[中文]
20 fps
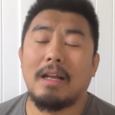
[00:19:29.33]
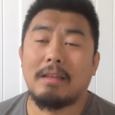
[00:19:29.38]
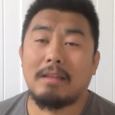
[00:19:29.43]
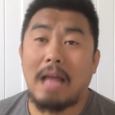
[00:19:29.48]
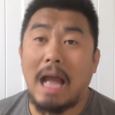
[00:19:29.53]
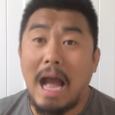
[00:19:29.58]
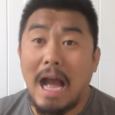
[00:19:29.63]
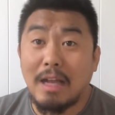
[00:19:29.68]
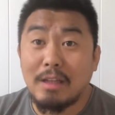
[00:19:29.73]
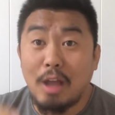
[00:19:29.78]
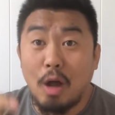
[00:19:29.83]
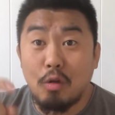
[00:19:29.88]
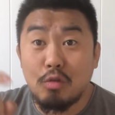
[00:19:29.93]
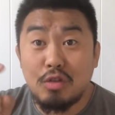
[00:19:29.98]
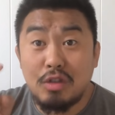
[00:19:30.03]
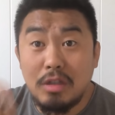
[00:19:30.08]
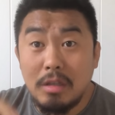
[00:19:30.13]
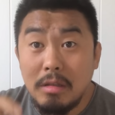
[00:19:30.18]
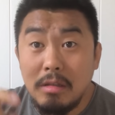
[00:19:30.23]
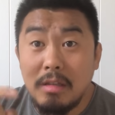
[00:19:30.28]
他到
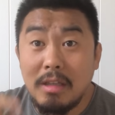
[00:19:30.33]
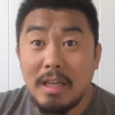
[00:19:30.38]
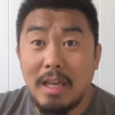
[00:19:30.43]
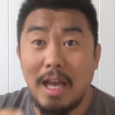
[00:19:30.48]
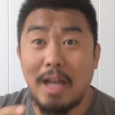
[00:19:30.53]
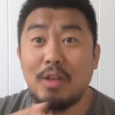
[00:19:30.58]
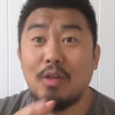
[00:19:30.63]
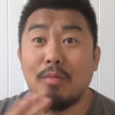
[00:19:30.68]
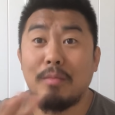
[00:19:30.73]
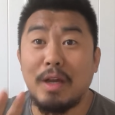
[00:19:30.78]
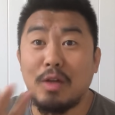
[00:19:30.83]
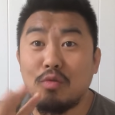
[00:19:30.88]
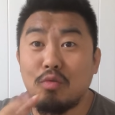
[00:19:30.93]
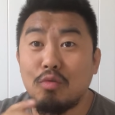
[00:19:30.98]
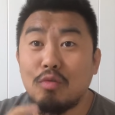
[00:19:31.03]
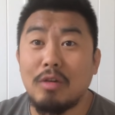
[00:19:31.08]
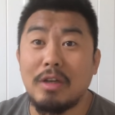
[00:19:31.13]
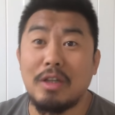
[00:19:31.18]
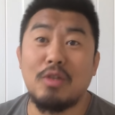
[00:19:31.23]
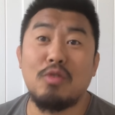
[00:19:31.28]
今天都没
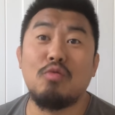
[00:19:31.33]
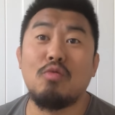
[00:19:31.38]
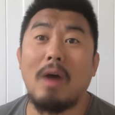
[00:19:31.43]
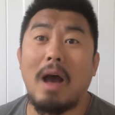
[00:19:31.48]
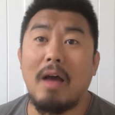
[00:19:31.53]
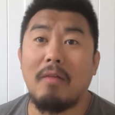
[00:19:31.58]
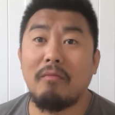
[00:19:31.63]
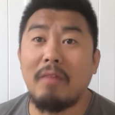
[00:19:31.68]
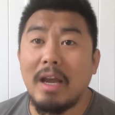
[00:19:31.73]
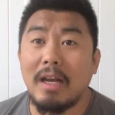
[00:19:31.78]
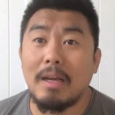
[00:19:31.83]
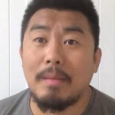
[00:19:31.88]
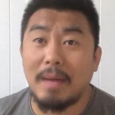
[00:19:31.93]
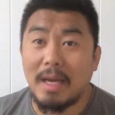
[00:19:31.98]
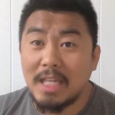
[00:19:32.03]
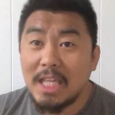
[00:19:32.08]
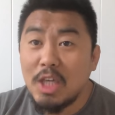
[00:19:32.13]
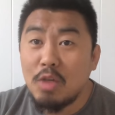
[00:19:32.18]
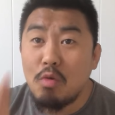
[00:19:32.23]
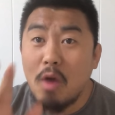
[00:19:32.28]
出过医院，为什么呀？
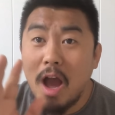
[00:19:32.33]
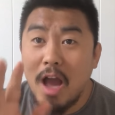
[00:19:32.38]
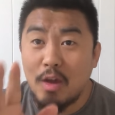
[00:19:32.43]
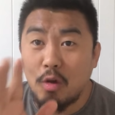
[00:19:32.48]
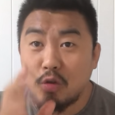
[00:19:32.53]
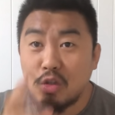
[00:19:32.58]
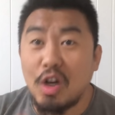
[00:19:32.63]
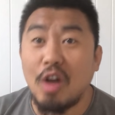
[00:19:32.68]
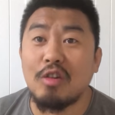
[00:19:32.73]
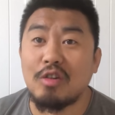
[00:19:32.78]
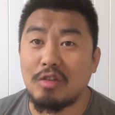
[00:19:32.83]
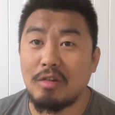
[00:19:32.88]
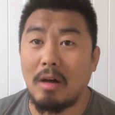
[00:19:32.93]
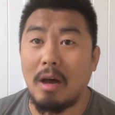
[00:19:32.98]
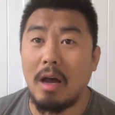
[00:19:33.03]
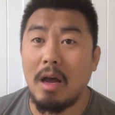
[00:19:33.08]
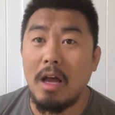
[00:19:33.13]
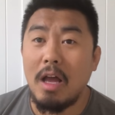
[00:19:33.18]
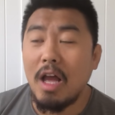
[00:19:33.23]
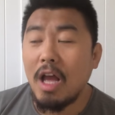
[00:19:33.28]
医院有政
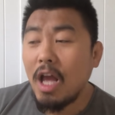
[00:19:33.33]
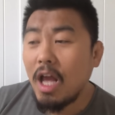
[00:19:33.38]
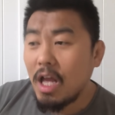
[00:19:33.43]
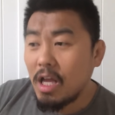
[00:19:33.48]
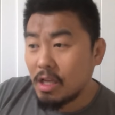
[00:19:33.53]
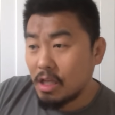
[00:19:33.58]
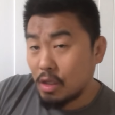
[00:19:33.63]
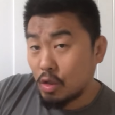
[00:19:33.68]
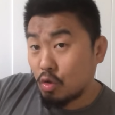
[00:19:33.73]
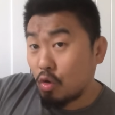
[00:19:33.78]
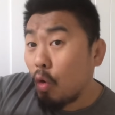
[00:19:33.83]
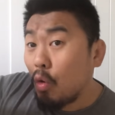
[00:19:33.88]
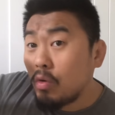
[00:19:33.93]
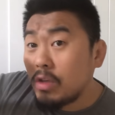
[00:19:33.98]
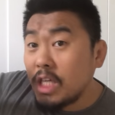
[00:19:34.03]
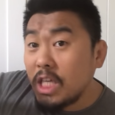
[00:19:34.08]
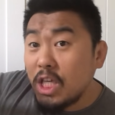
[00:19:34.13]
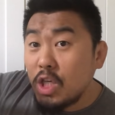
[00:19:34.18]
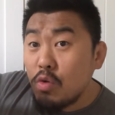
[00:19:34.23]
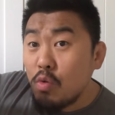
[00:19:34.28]
策，从
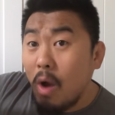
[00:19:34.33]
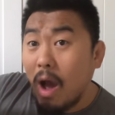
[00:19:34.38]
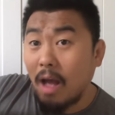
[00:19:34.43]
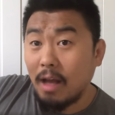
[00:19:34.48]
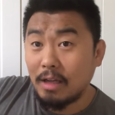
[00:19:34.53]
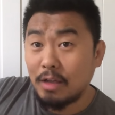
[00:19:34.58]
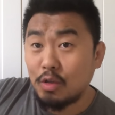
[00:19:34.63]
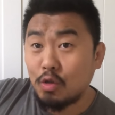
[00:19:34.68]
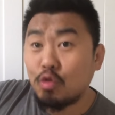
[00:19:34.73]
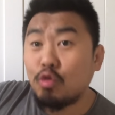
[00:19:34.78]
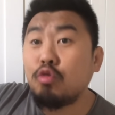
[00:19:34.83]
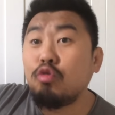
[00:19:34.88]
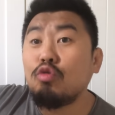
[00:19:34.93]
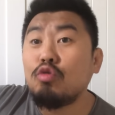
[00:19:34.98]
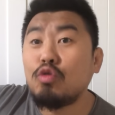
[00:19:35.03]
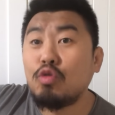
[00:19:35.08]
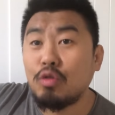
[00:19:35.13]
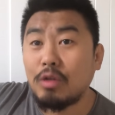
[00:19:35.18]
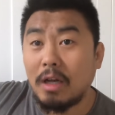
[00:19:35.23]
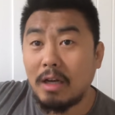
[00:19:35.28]
医院出
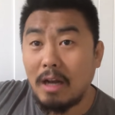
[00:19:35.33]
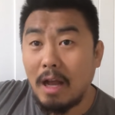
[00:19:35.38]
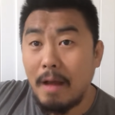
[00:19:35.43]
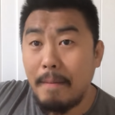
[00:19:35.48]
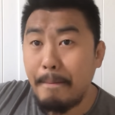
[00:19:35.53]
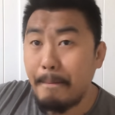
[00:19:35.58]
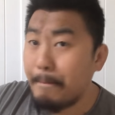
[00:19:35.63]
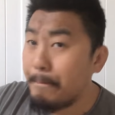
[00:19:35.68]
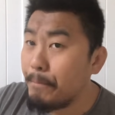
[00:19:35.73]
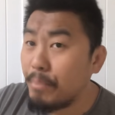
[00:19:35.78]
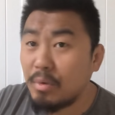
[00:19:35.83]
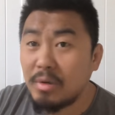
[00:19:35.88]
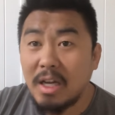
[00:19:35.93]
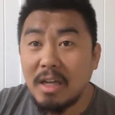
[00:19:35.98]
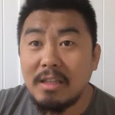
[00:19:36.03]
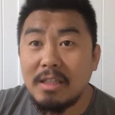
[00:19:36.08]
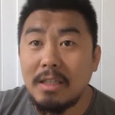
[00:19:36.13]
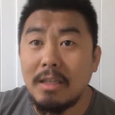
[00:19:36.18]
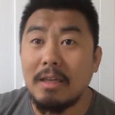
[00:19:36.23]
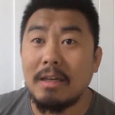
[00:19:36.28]
去的人不
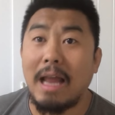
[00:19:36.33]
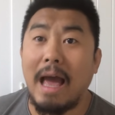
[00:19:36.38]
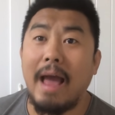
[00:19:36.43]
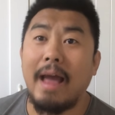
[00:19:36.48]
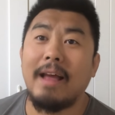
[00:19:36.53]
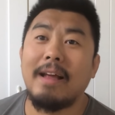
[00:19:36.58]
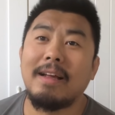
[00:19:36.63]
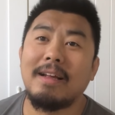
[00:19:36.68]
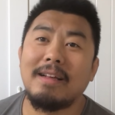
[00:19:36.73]
能进来，